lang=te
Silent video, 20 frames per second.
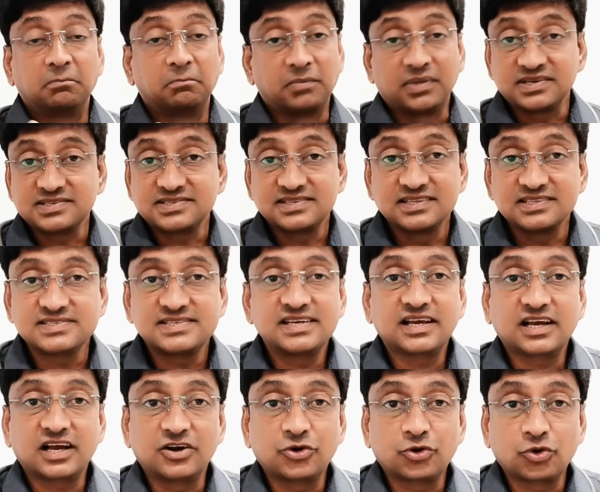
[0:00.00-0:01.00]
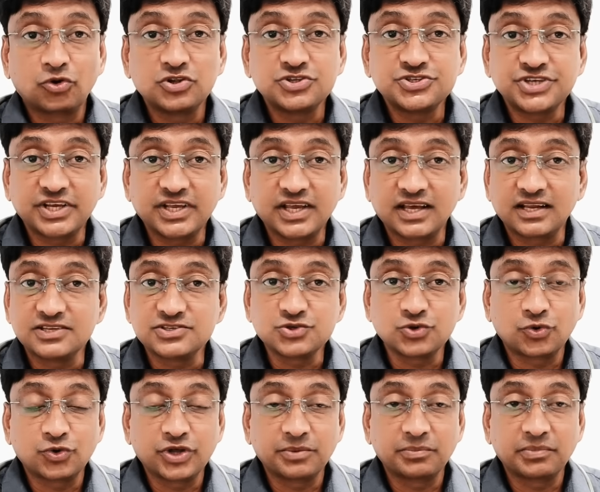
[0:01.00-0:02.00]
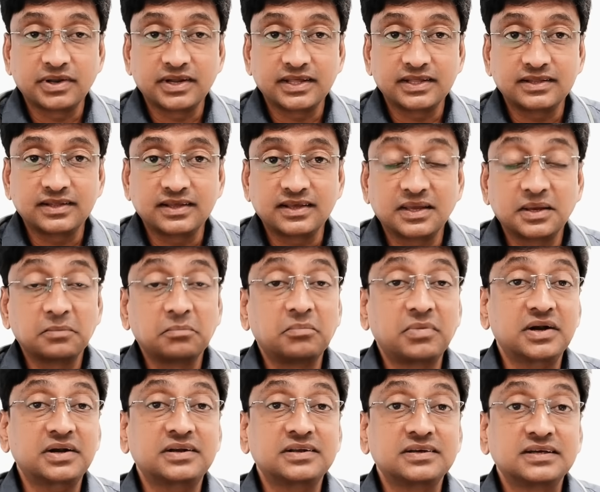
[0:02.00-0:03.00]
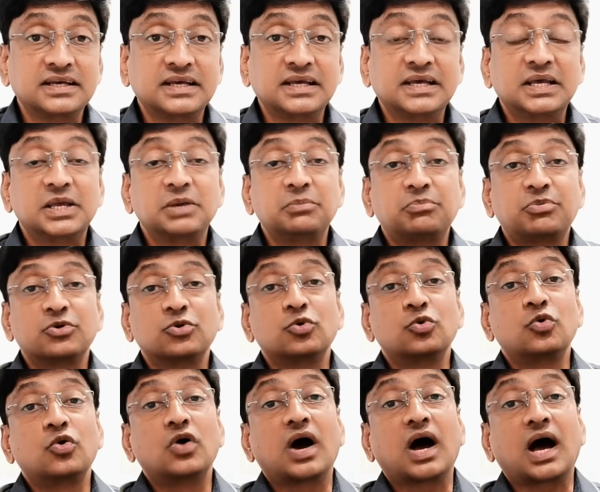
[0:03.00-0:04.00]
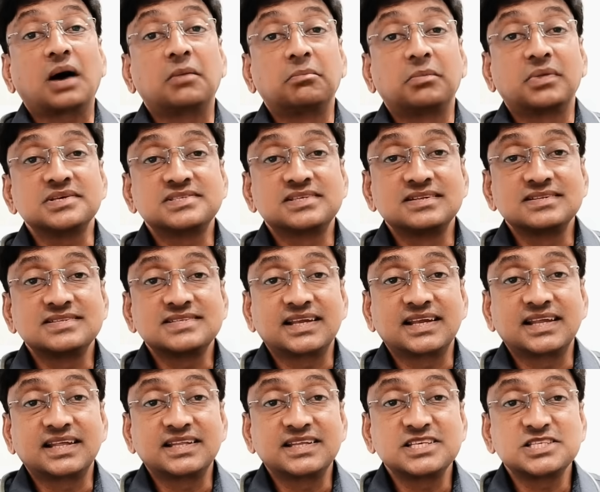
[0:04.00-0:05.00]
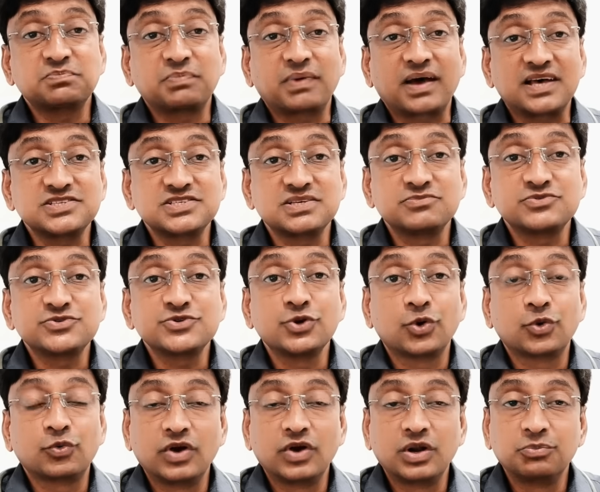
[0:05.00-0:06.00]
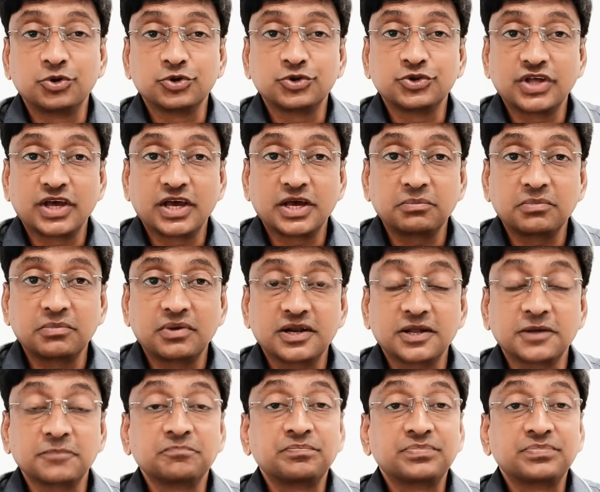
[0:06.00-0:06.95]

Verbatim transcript: మసిల్స్ని కంట్రోల్ చేయాలి సోడియం అనేది బట్ ఇప్పుడు ఆ మసిల్స్ అనేది స్పాజమ్స్లోకి వెళ్ళిపోతున్నాయి అన్నమాట